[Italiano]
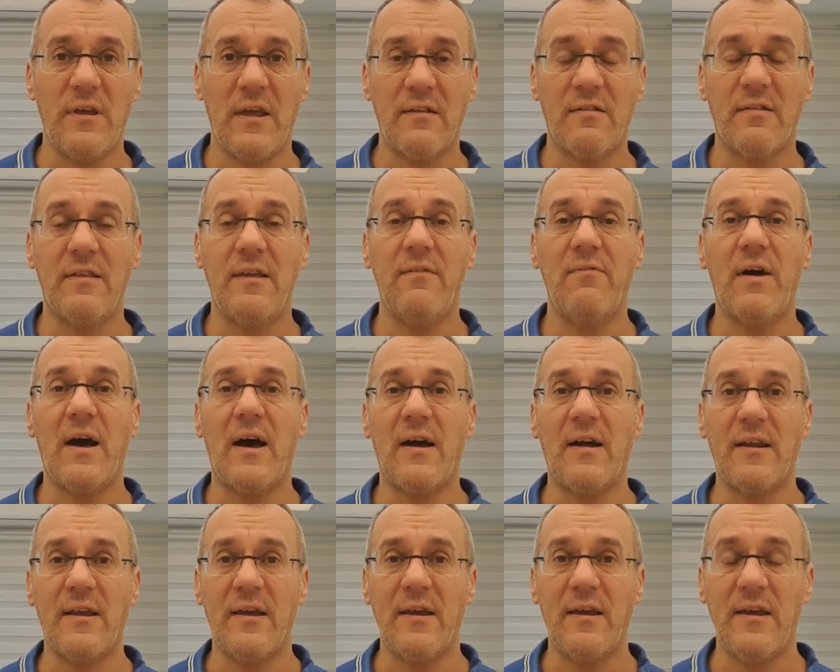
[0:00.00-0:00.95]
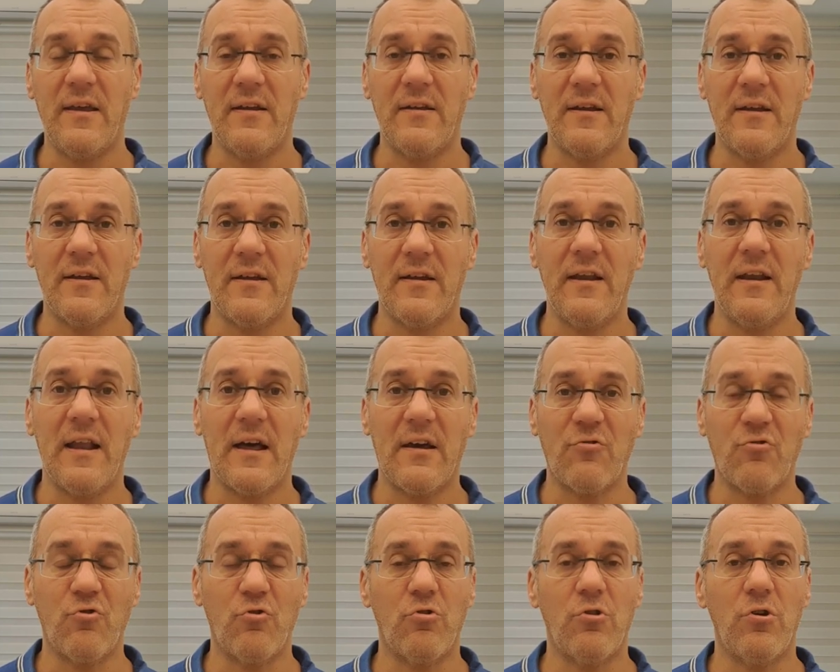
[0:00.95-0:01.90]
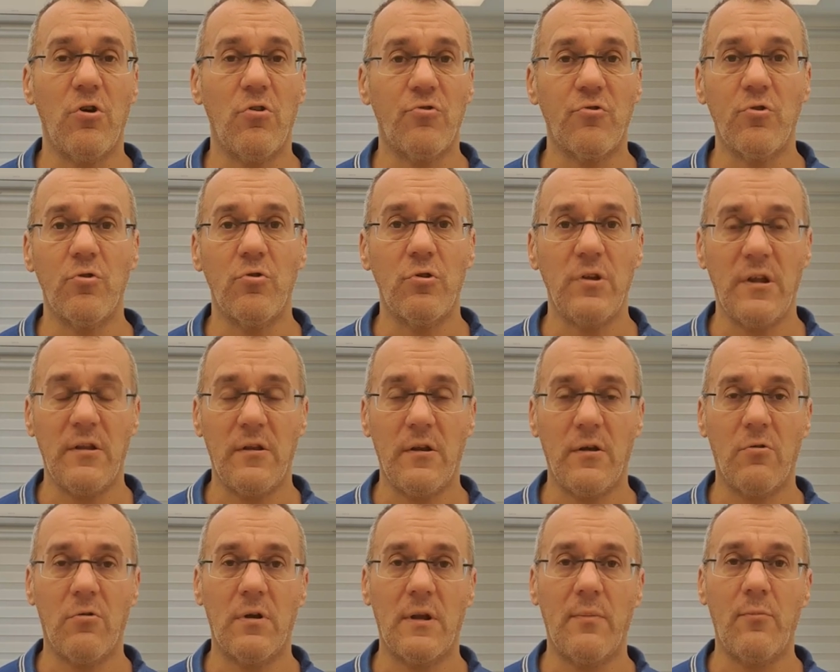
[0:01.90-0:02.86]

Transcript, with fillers: di attivare il rilascio di ossido nitrico,